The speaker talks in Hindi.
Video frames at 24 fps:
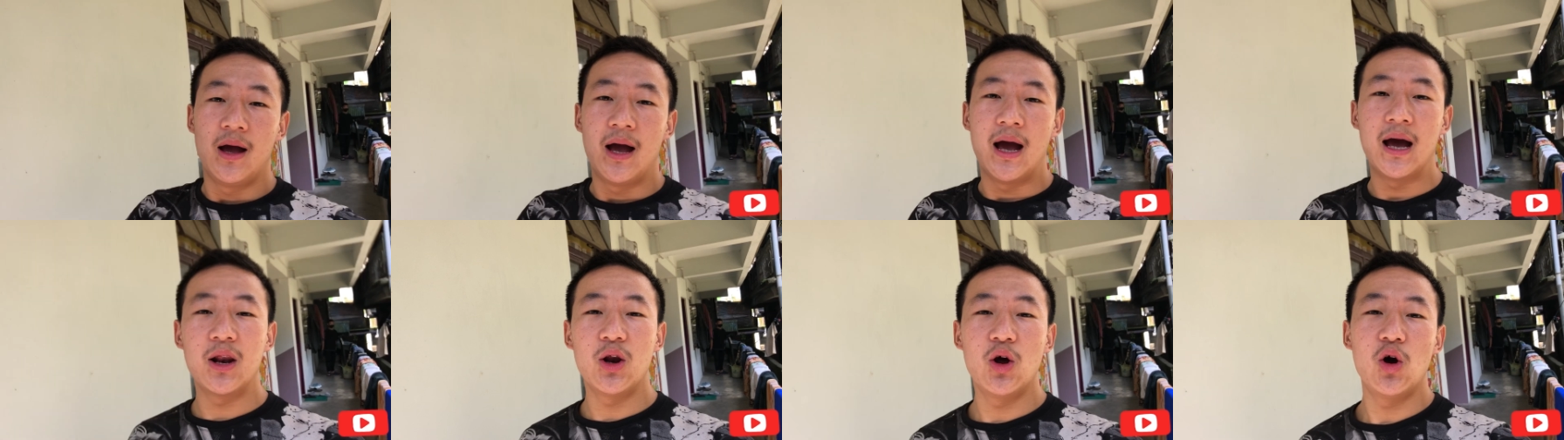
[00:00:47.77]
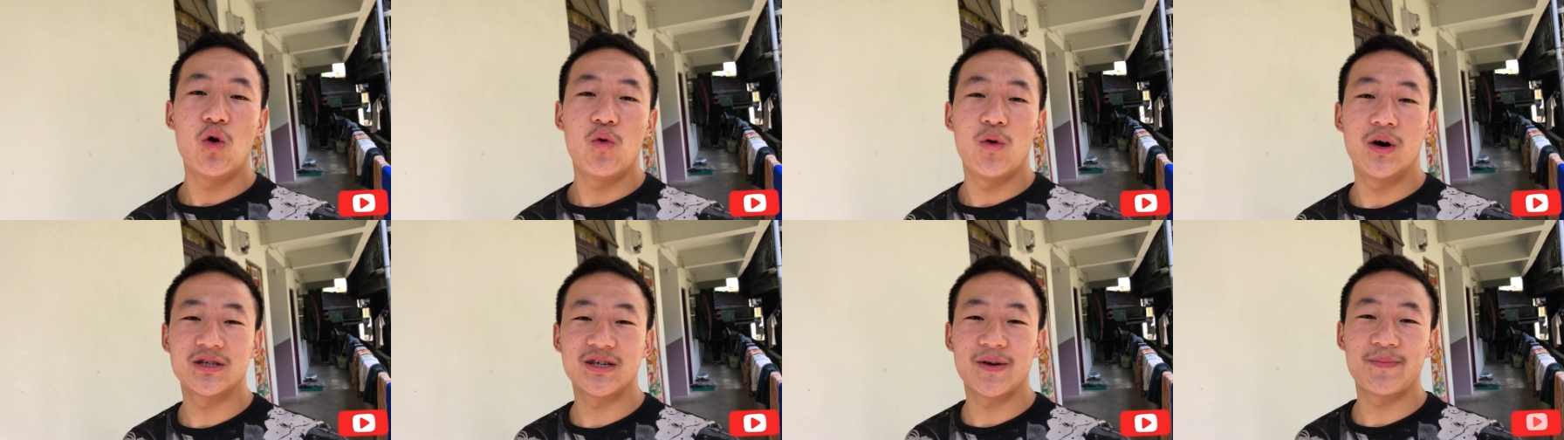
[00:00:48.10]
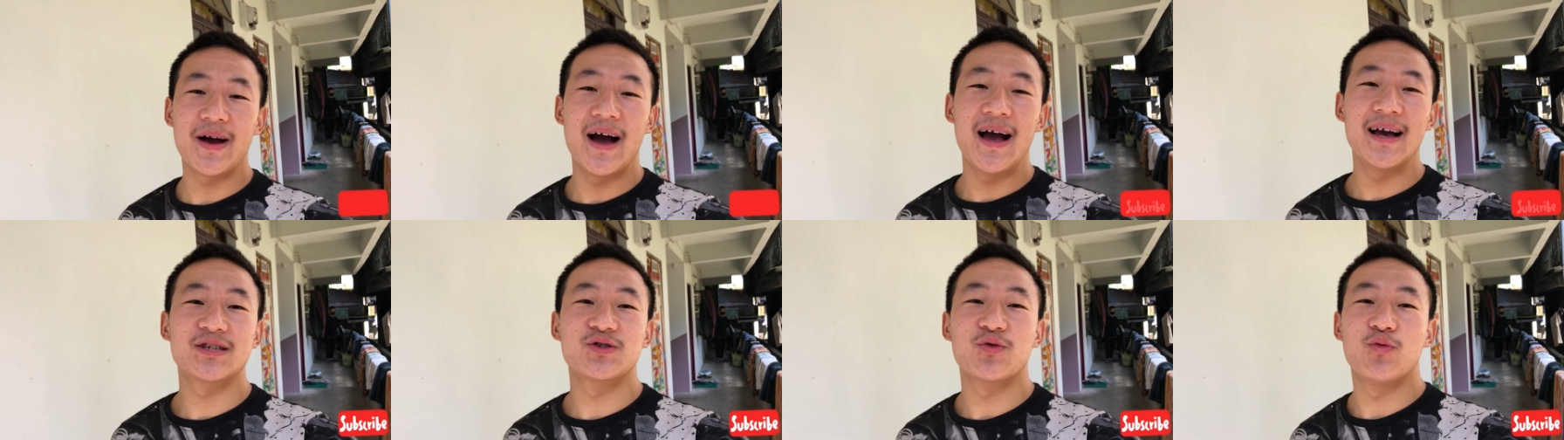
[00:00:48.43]
हेलो व्हाट्सअप
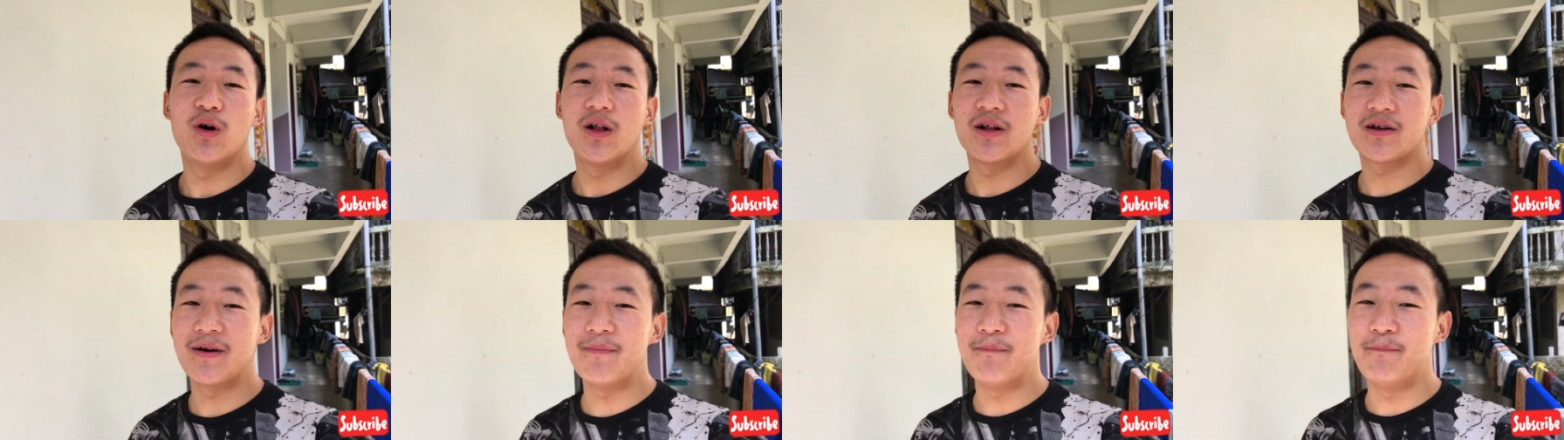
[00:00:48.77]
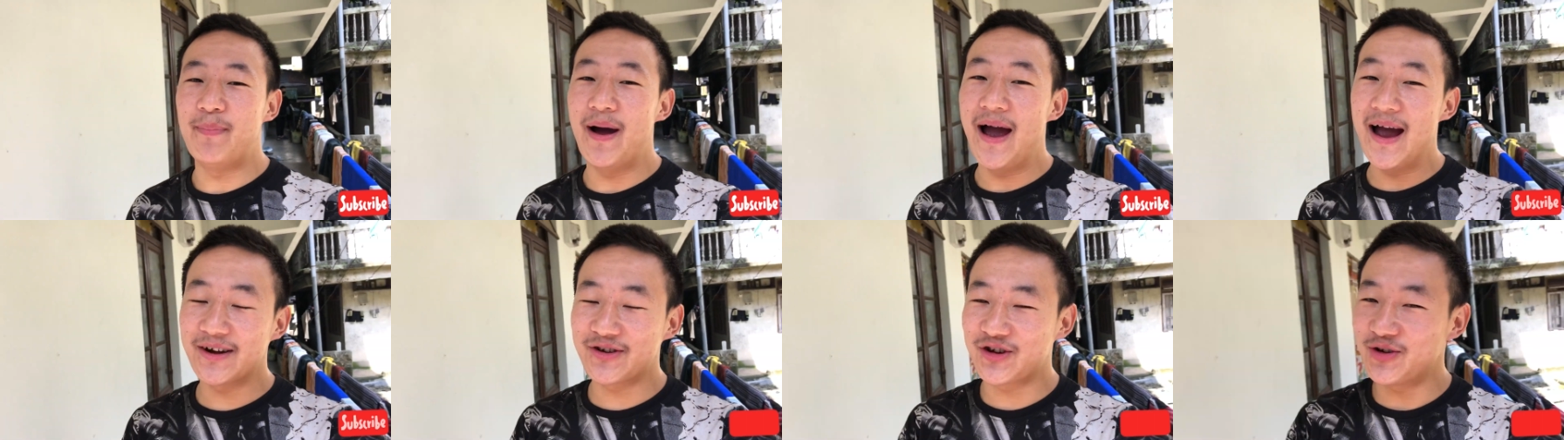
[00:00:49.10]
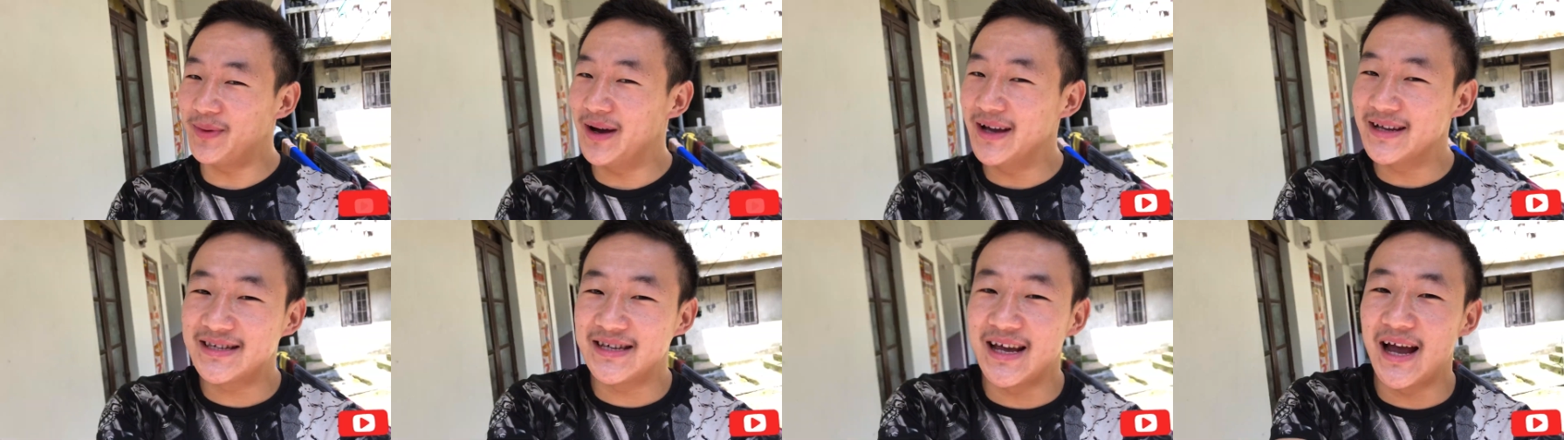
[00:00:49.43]
गाइस वेलकम बैक टू
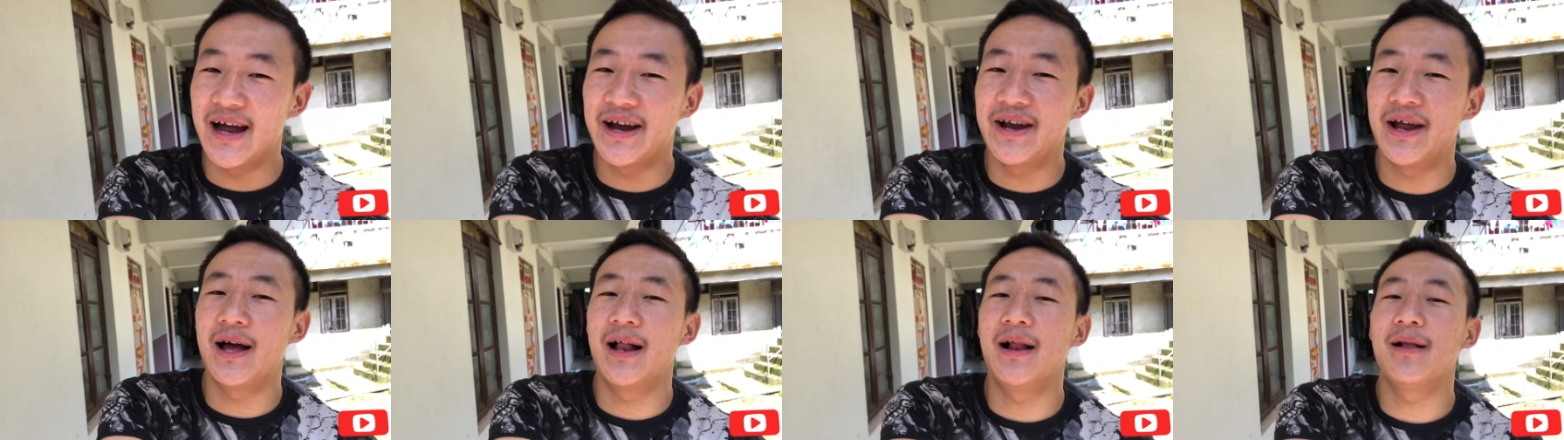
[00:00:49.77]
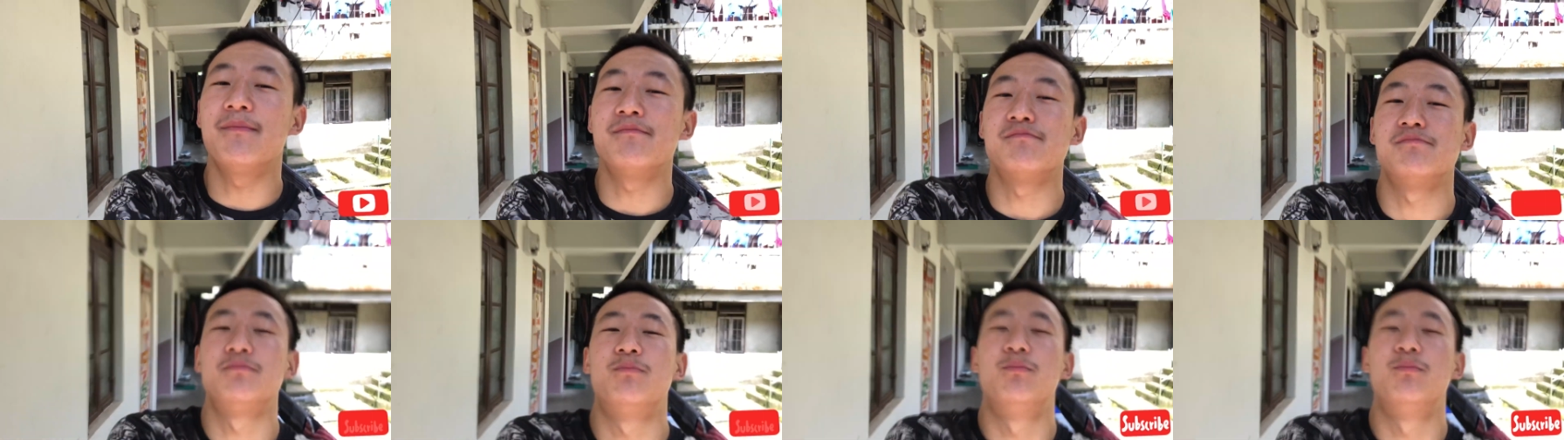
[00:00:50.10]
माय चैनल